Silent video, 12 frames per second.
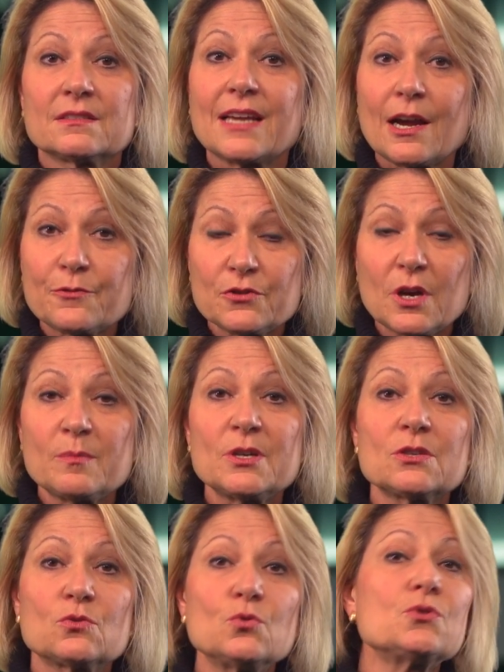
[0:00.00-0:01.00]
dafür
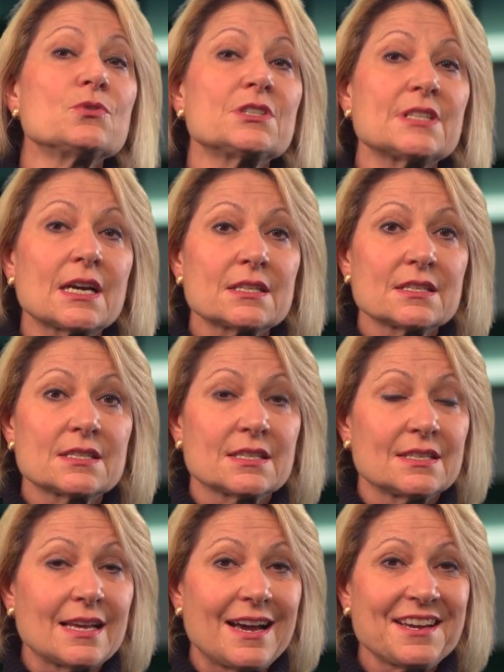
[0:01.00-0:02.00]
aber gut durchdachte
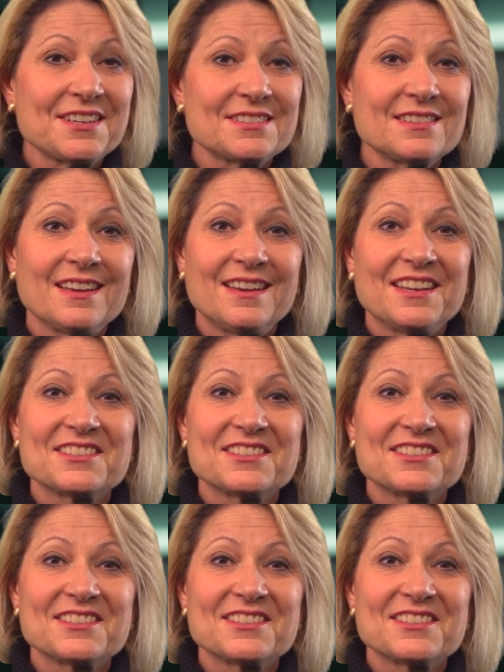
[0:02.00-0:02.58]
Szenarien,